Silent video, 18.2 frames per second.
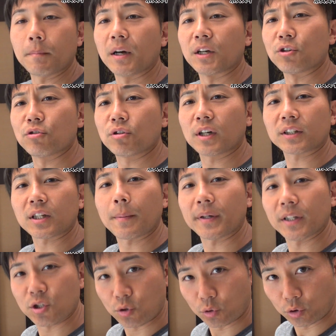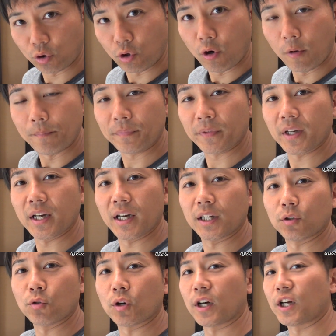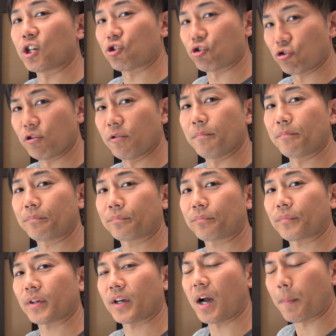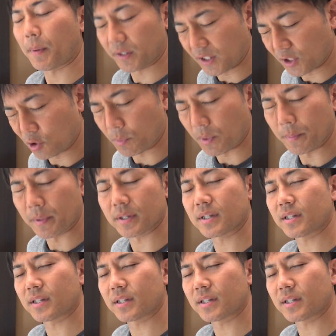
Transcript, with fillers: まあ、夕方までちょっと、えー、動画編集頑張りたいと思いま